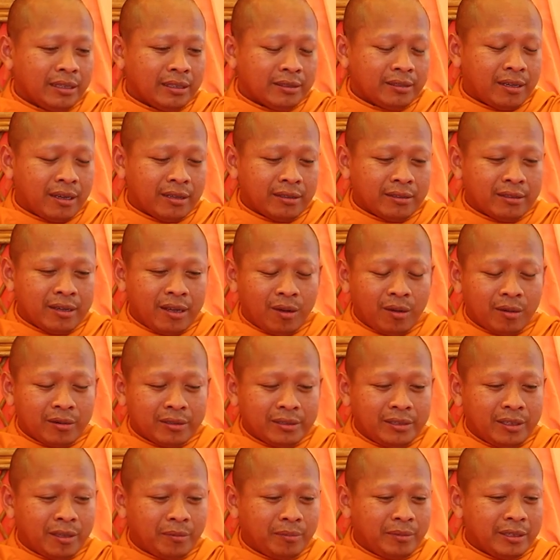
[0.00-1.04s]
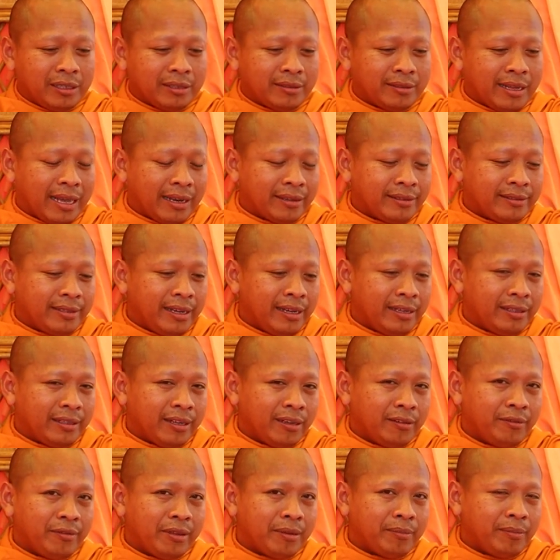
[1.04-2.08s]
cẩn đầu nhầm chỉ sạt xây
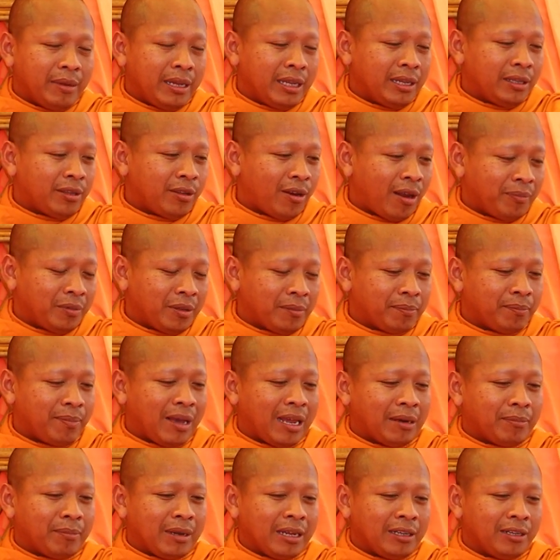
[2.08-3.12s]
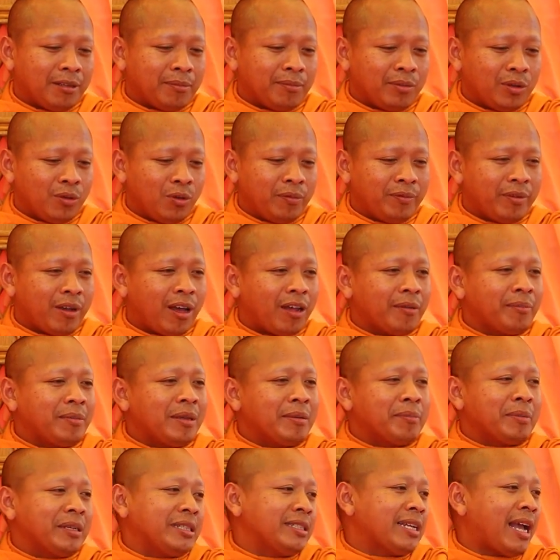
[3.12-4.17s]
đến về miền trọp sập bạt mà chấm nuốt được ăn
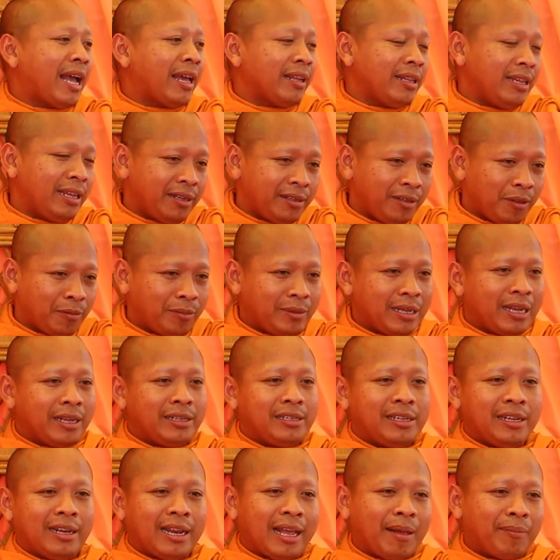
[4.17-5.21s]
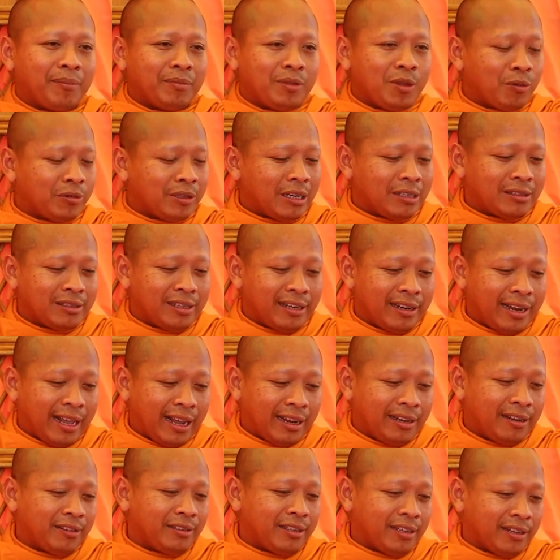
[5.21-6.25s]
miền mà cha thế nhầm cha chỉ nằm tục nơi tỉnh này
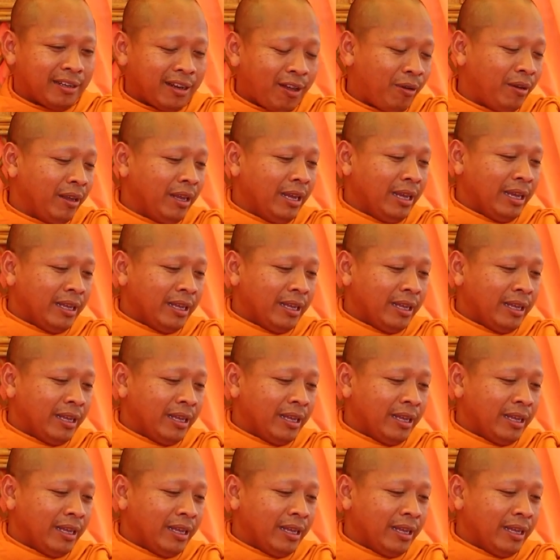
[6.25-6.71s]
nơi tỉnh nó